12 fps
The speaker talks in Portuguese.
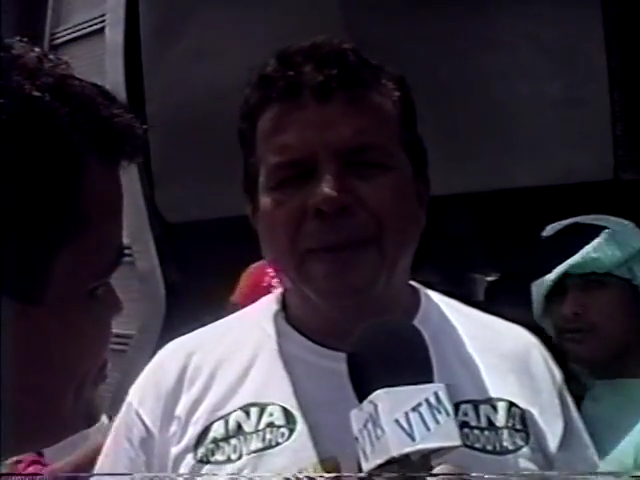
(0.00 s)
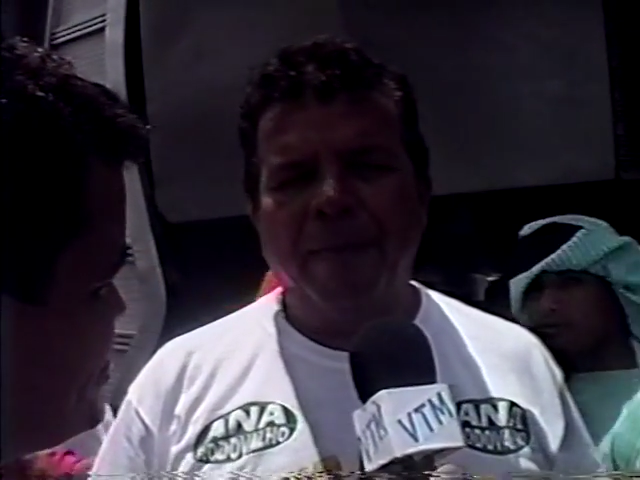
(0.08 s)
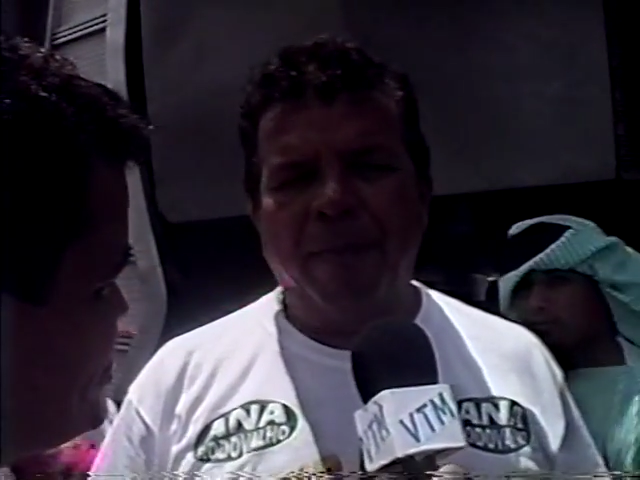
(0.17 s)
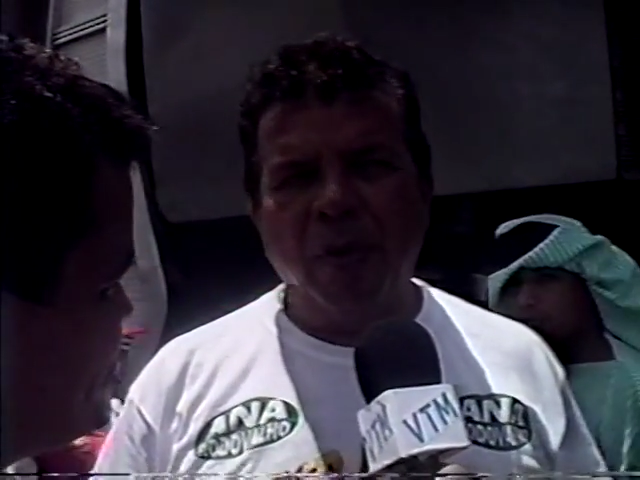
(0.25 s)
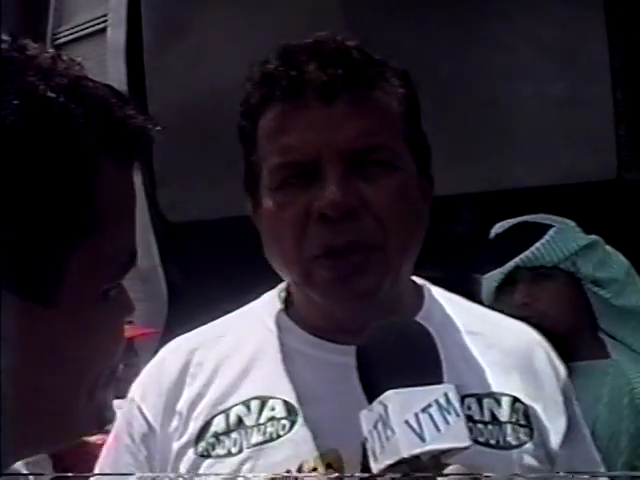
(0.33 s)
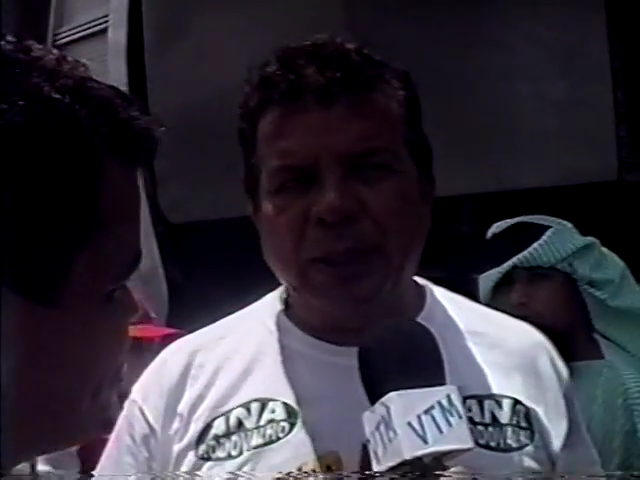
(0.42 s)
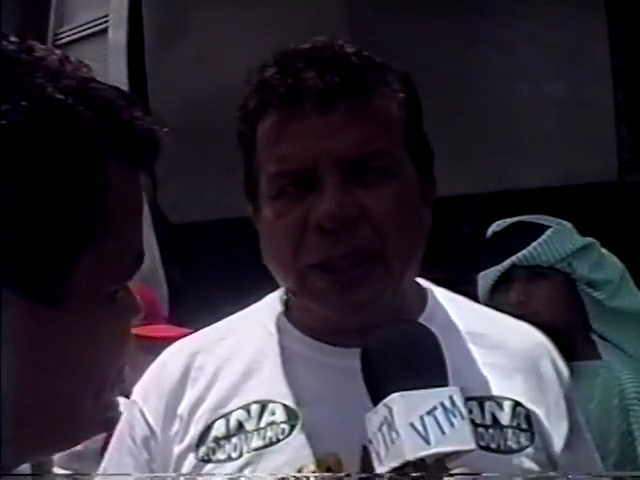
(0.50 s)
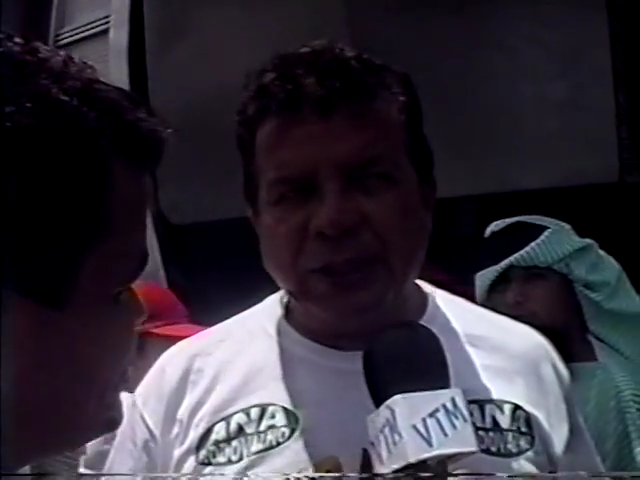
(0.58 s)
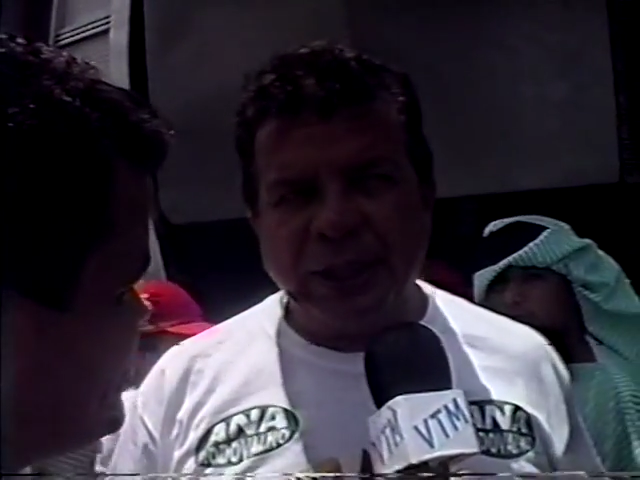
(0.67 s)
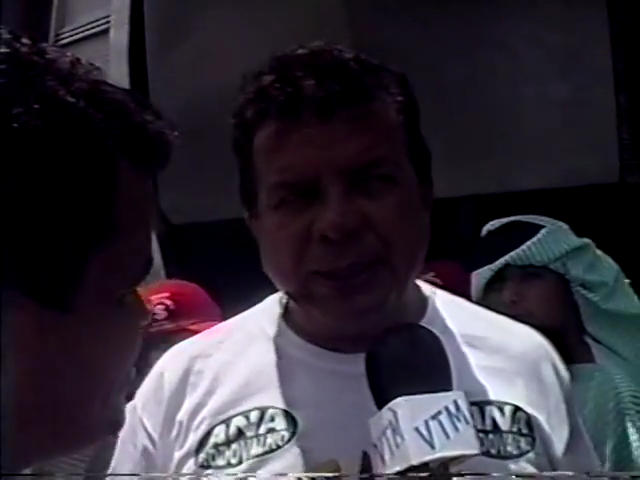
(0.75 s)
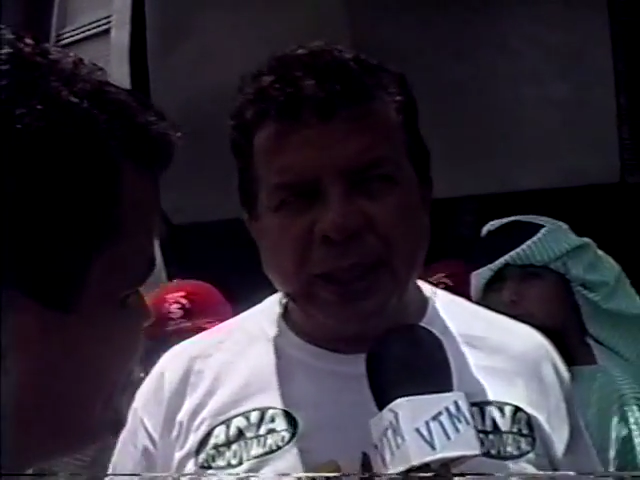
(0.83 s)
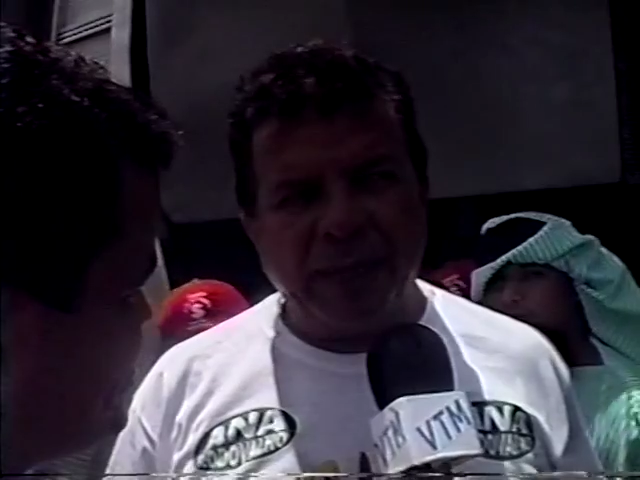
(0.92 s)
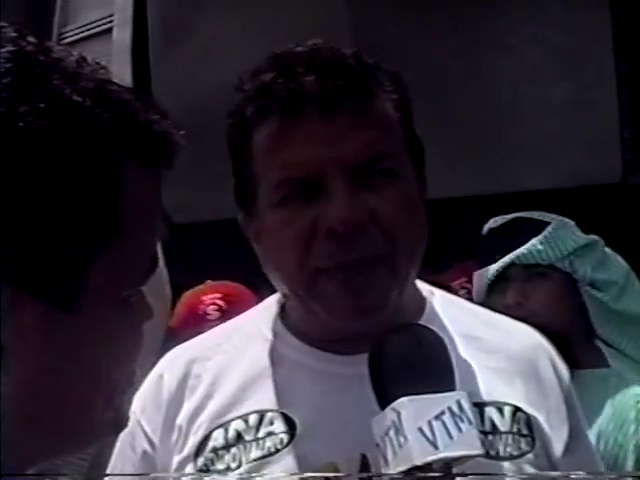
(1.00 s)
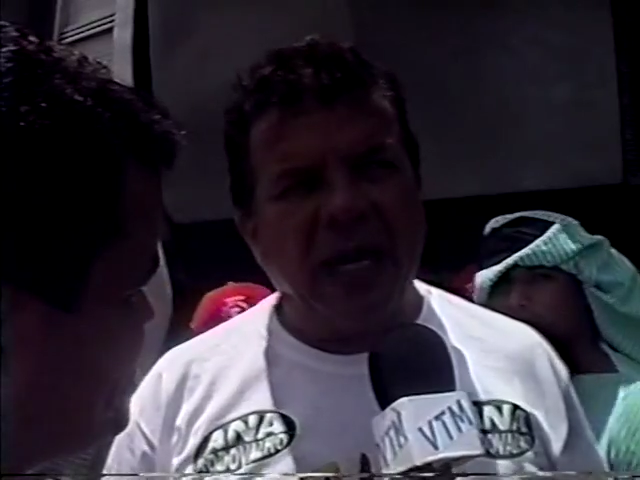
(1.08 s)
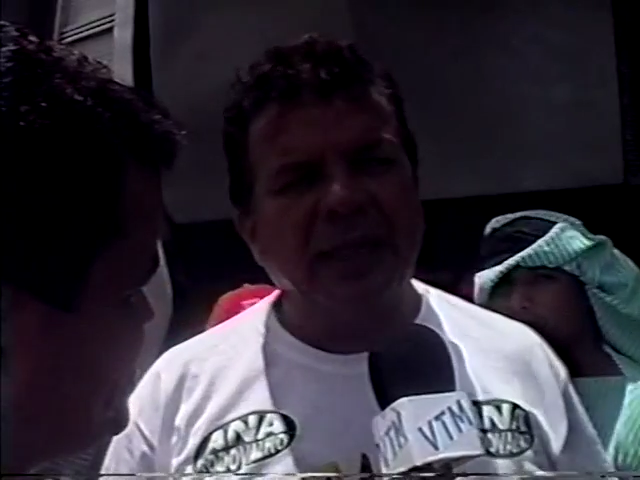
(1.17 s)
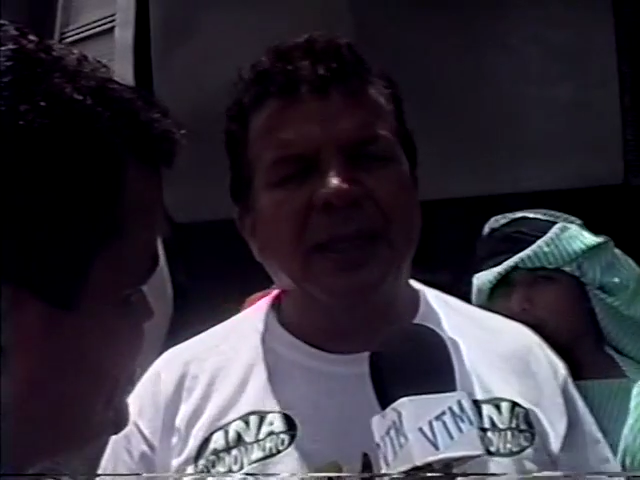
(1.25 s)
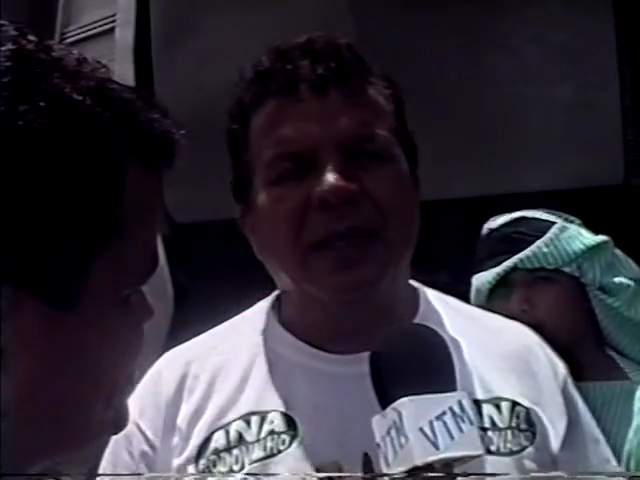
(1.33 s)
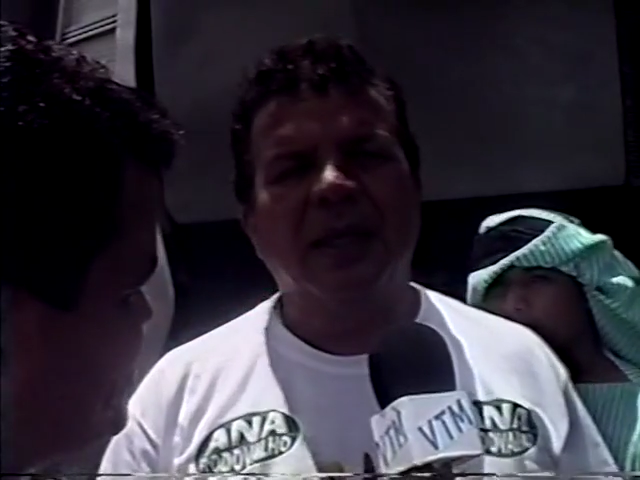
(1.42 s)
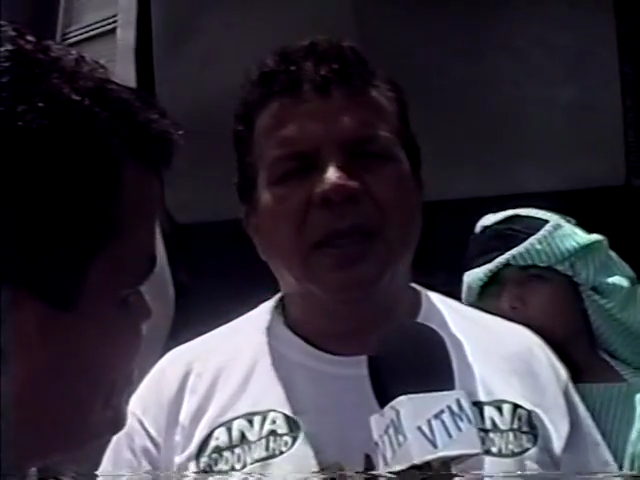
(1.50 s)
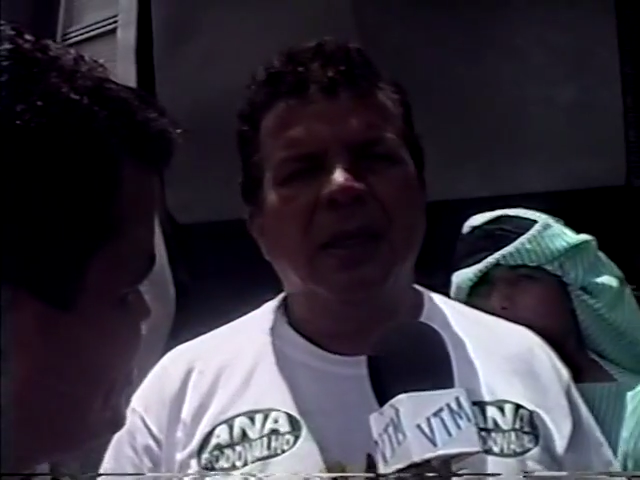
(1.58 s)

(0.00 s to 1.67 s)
Dois, muita gente animada.